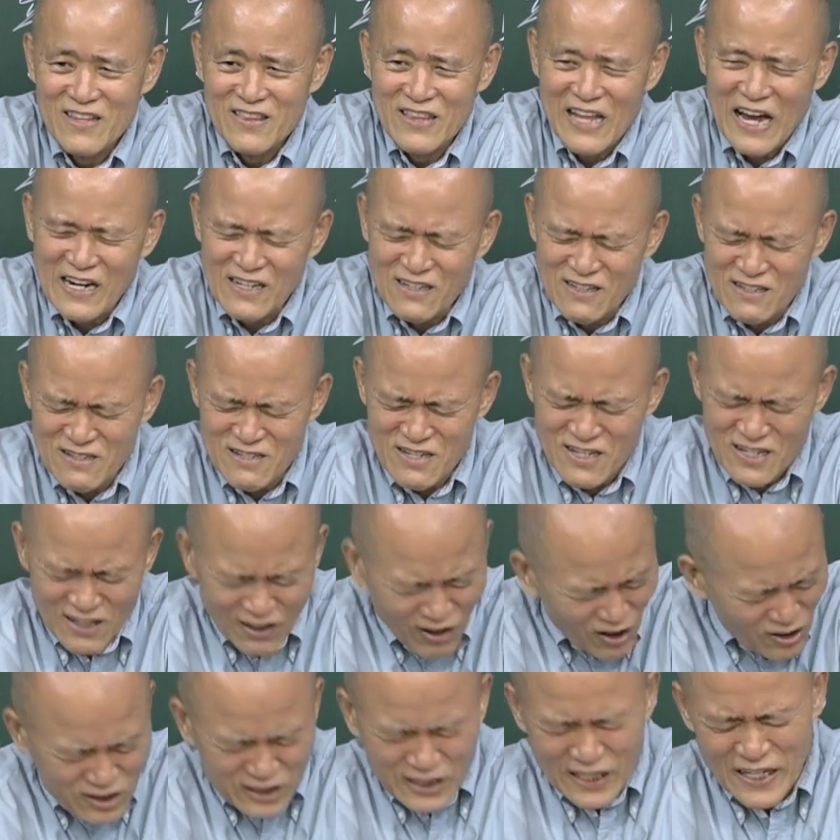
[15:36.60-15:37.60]
나는
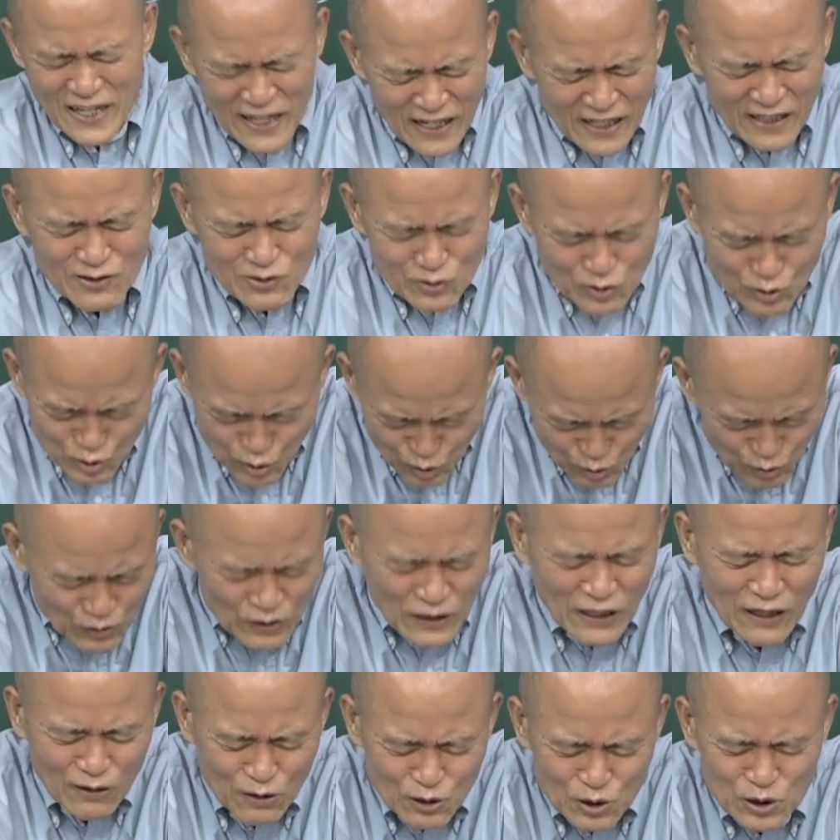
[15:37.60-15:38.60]
이렇게
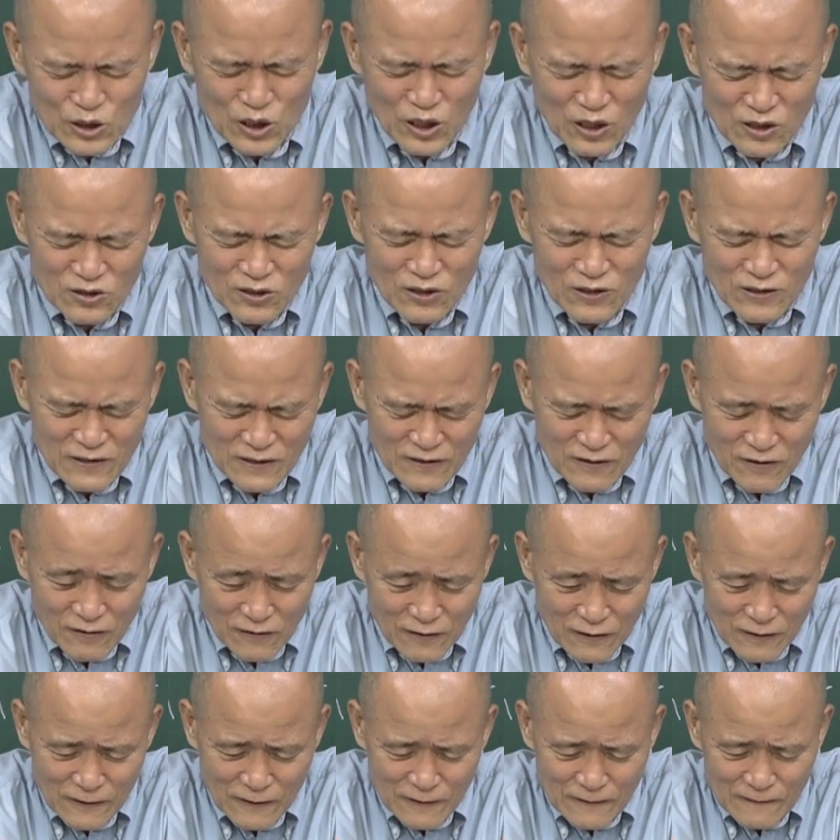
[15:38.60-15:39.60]
죽으라고 써서
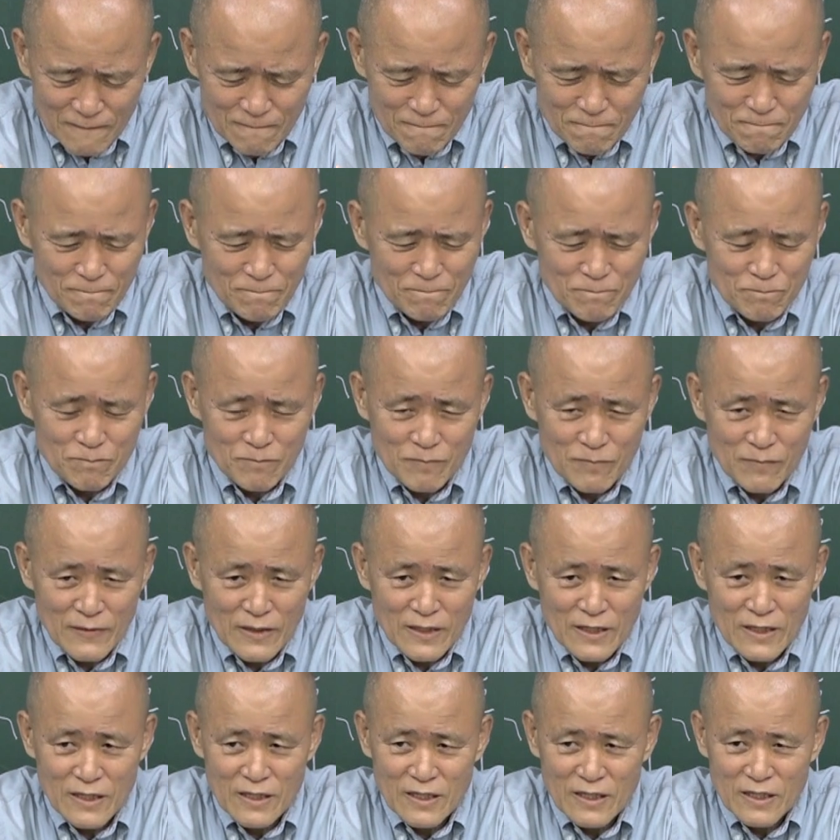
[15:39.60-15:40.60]
이거를
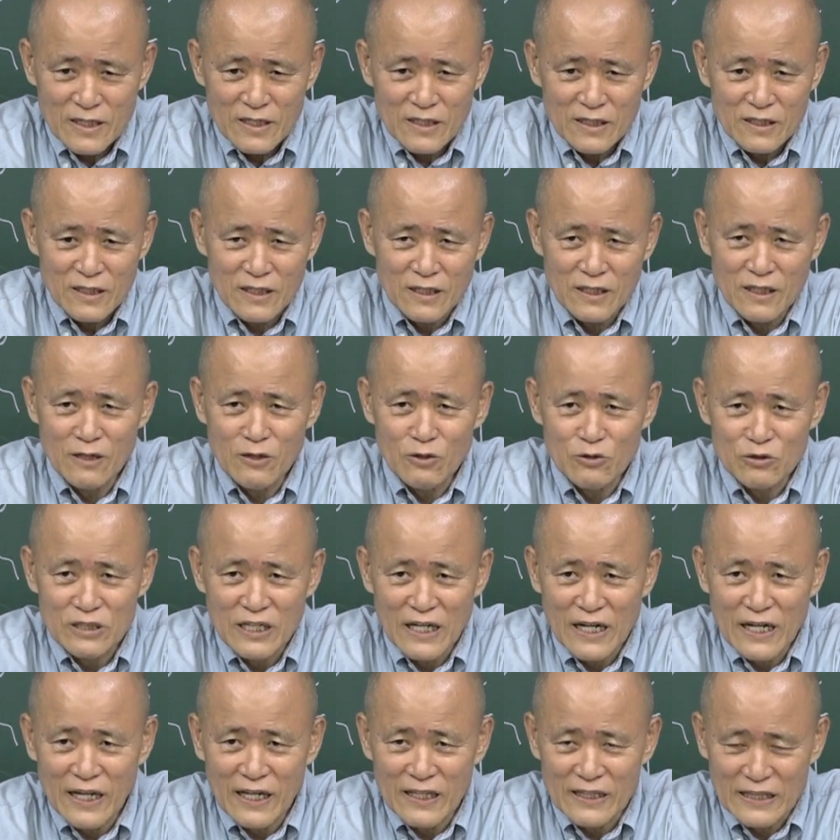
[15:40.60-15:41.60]

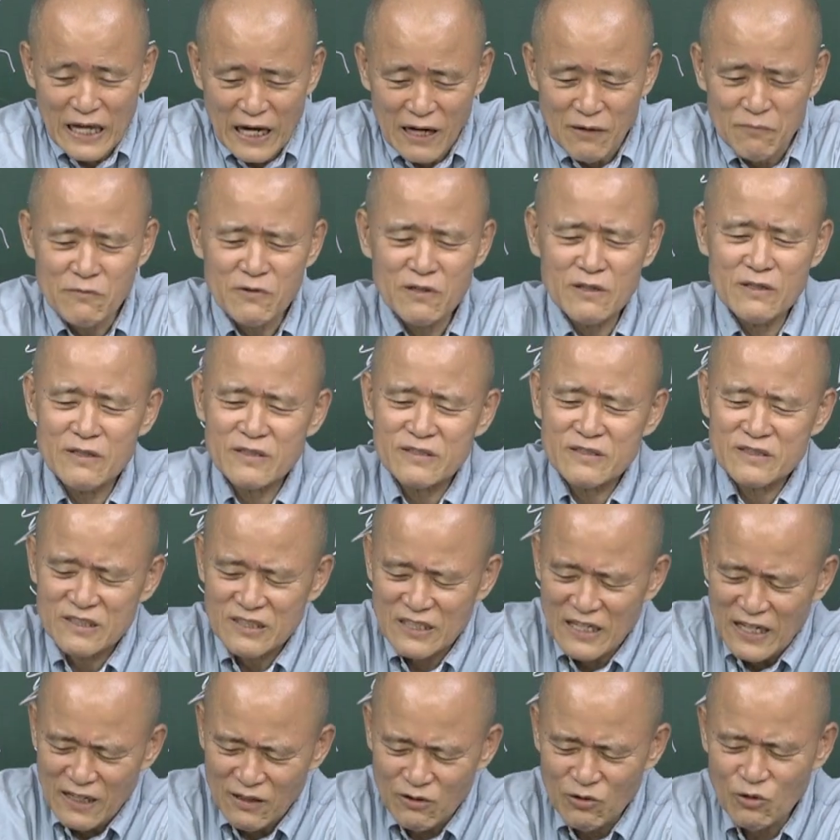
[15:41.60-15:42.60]
인류사의 남을
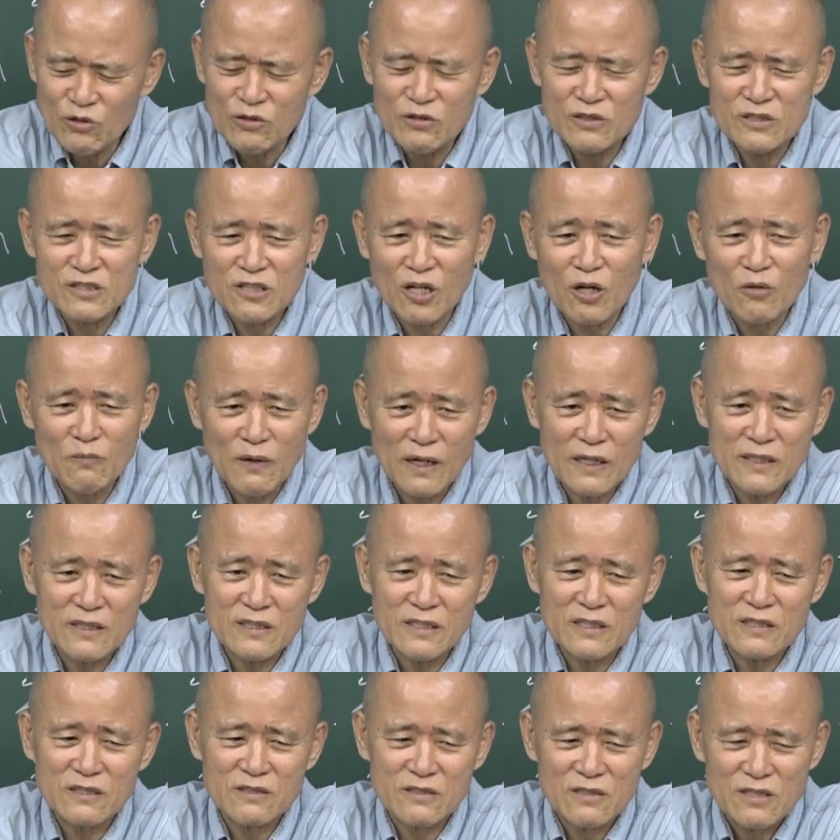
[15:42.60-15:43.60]
새로운 정말
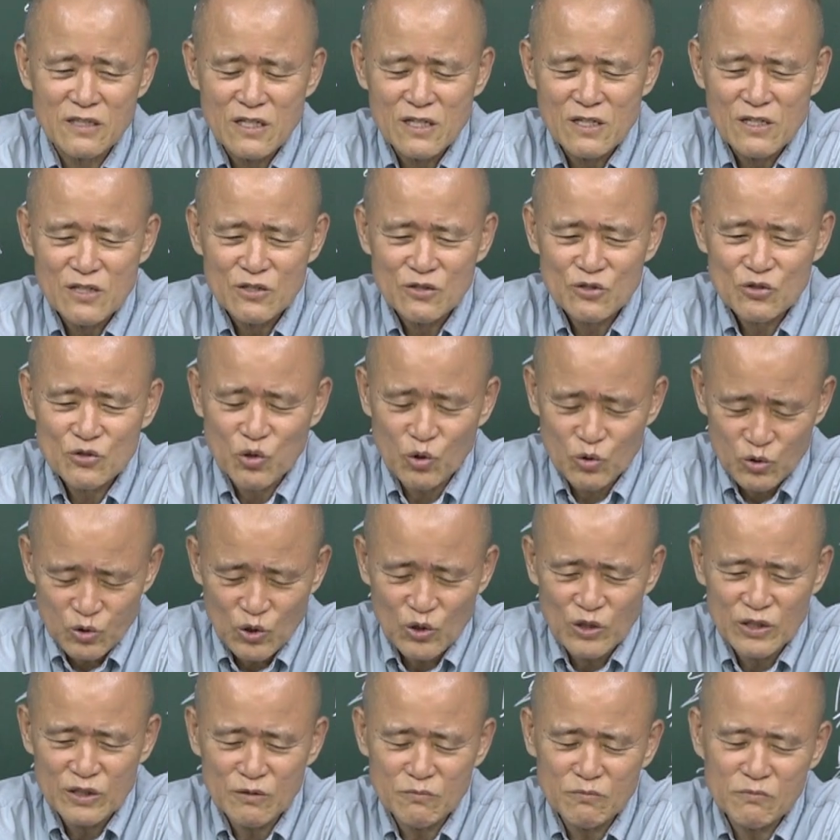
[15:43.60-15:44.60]
이
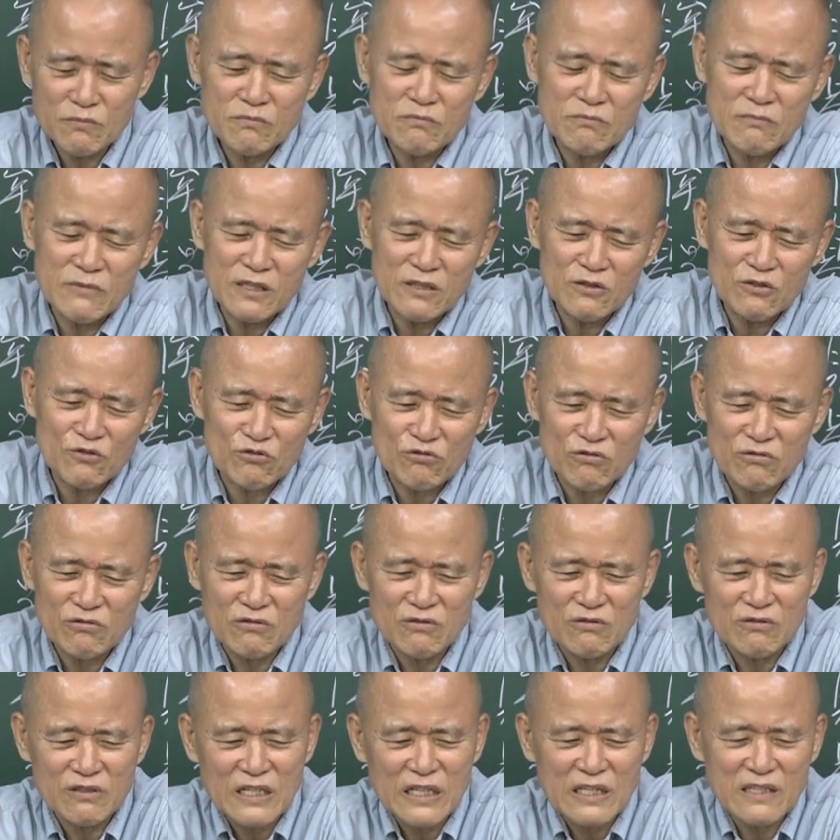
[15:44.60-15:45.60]

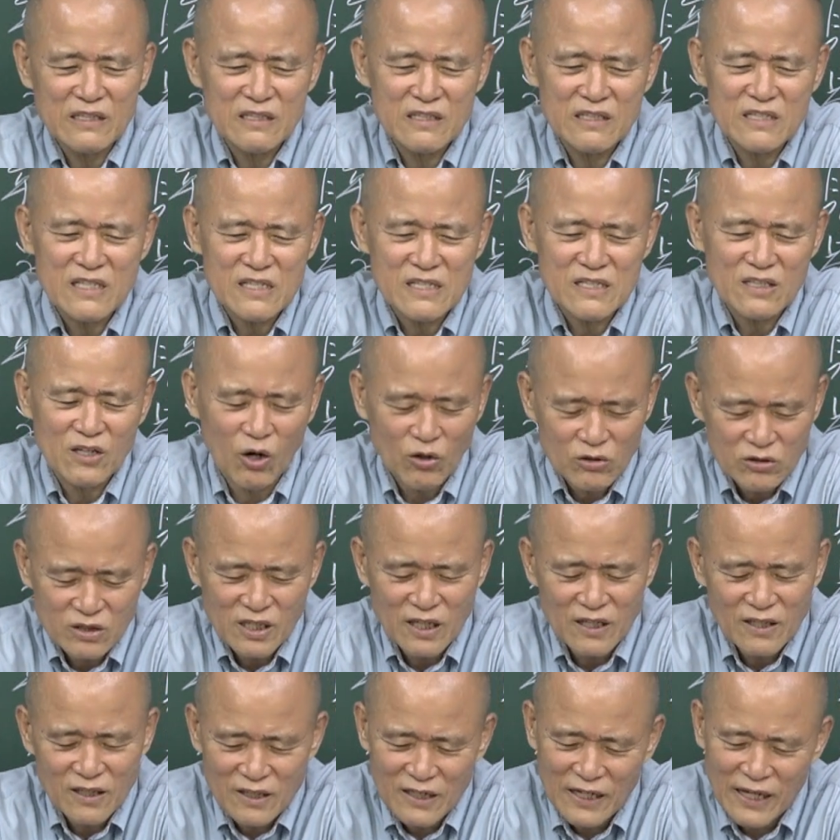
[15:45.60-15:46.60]
조선민중을 위한 이
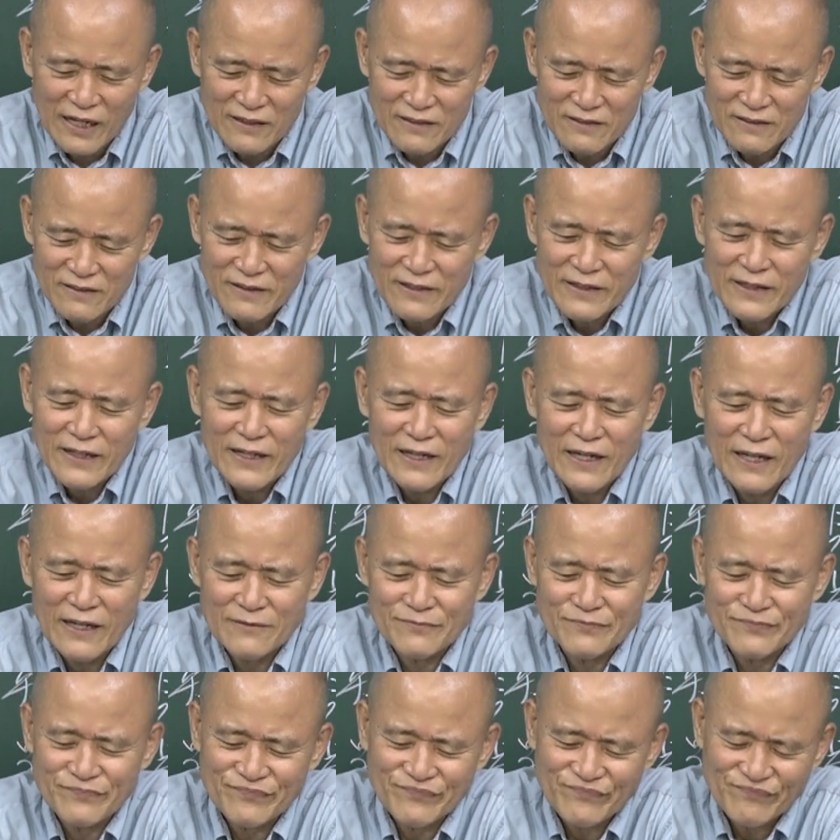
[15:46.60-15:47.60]
역작을 냈는데